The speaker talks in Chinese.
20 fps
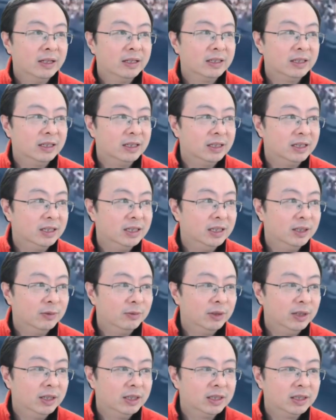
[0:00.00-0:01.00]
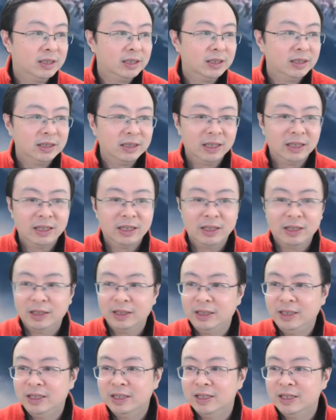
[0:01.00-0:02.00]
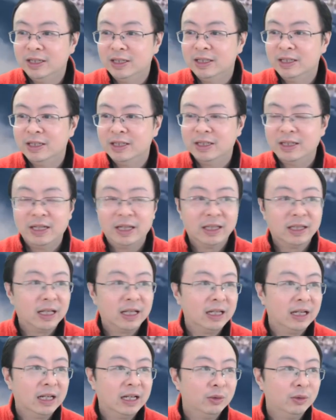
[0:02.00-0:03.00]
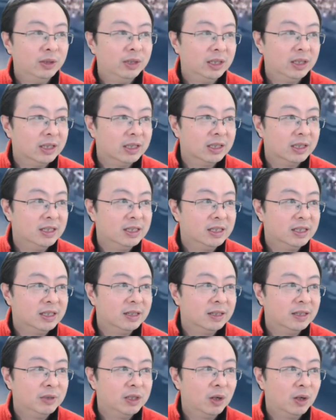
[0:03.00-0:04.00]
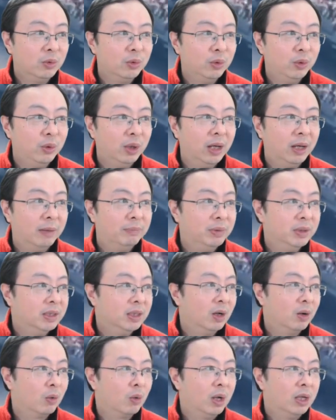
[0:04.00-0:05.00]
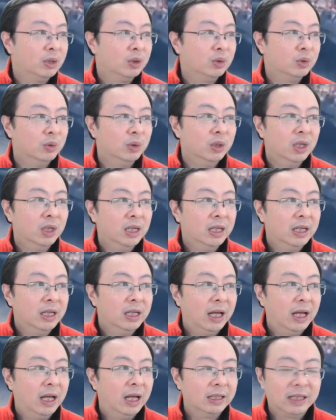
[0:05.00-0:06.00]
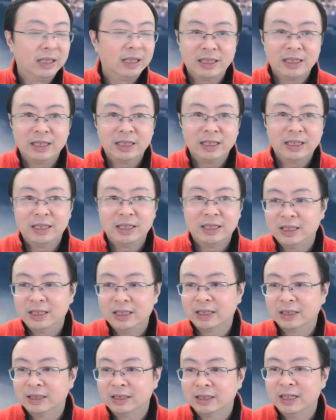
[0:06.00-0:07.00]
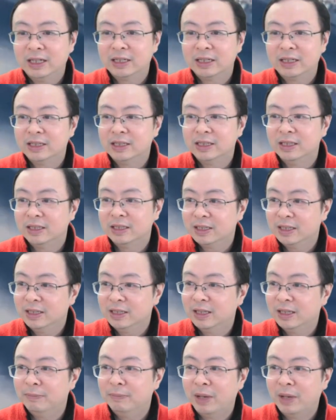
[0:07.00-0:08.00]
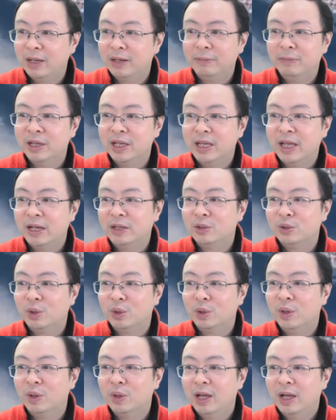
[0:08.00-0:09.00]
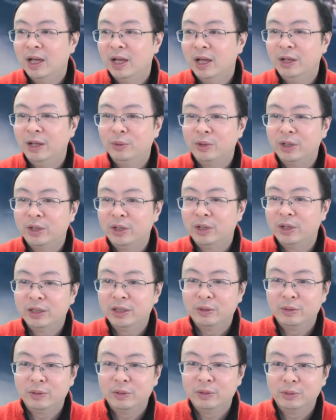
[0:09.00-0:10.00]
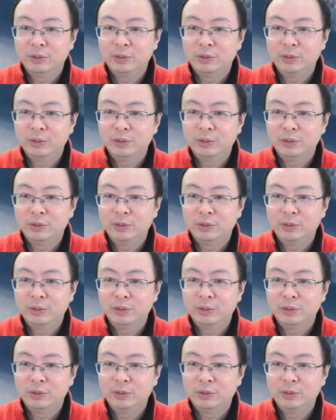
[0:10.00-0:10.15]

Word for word: 只是因为是这个疫情期间，大家对这个精神焦虑啊比较关注啊，但事实上这个事情真的没那么严重，很多人都